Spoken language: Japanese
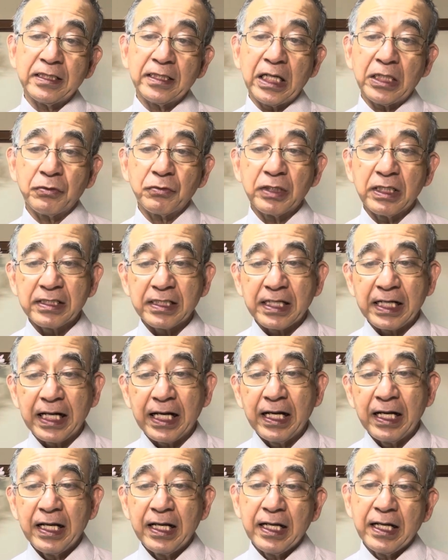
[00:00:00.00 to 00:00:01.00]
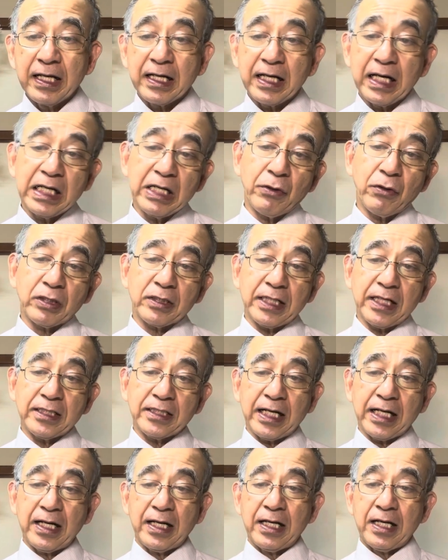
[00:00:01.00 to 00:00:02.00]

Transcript: なるのですから、彼は答えた。